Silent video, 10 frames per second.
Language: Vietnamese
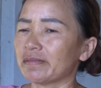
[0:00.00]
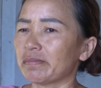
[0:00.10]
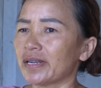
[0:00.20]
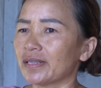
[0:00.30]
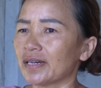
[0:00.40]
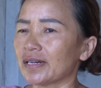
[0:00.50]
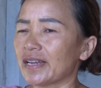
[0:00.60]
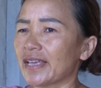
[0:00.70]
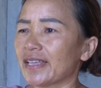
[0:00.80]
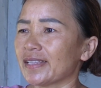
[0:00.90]
mình thở
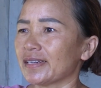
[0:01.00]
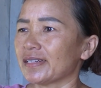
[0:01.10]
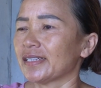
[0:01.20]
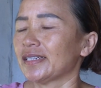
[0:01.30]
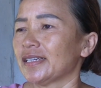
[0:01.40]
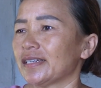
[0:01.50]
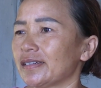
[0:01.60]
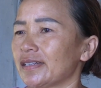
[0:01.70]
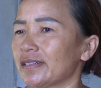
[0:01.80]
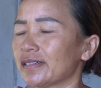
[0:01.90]
nê thì
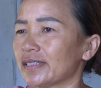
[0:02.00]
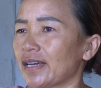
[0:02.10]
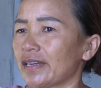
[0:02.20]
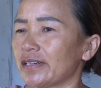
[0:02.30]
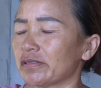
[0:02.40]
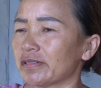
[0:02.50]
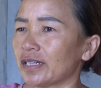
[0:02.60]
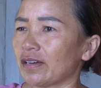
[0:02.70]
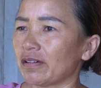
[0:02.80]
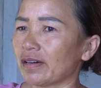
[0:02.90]
nên gia đình cũng rất
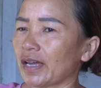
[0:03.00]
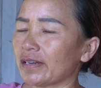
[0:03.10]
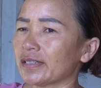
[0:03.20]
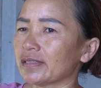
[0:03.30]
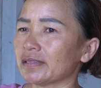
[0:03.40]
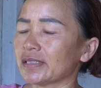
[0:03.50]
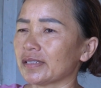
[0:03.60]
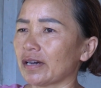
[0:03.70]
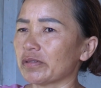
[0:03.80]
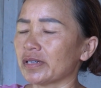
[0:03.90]
khó khăn, nhưng
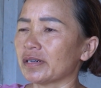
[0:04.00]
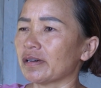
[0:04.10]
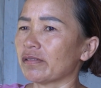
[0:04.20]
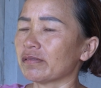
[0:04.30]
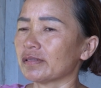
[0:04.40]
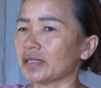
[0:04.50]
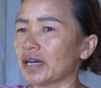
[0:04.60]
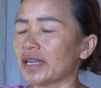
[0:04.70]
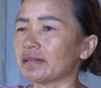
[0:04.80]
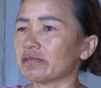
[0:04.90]
cháu học
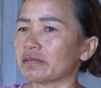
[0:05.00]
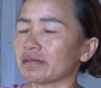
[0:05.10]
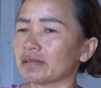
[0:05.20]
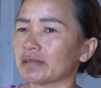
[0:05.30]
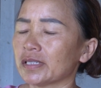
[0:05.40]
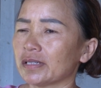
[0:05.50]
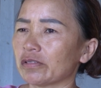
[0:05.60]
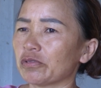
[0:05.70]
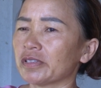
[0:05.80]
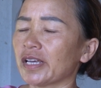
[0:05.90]
hành cũng
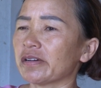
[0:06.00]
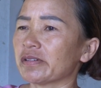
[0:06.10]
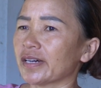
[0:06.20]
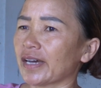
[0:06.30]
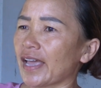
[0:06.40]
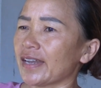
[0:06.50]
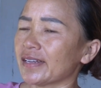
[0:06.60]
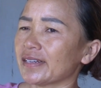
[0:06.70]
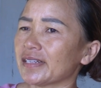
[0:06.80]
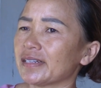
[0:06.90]
cô thầy cũng khen
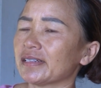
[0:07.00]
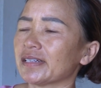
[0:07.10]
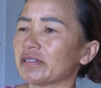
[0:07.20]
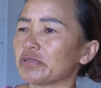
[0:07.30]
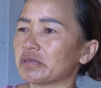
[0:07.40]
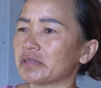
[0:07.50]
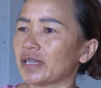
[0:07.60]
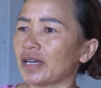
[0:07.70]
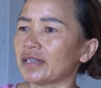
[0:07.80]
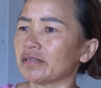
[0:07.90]
nên cùng
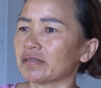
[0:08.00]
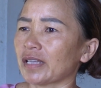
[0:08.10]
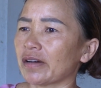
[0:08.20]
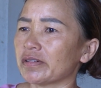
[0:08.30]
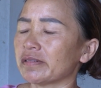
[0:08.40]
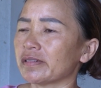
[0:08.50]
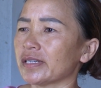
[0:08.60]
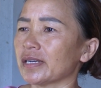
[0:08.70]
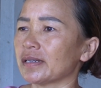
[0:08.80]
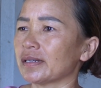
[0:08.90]
gia đình tạo điều
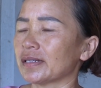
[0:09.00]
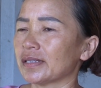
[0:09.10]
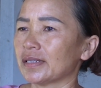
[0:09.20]
kiện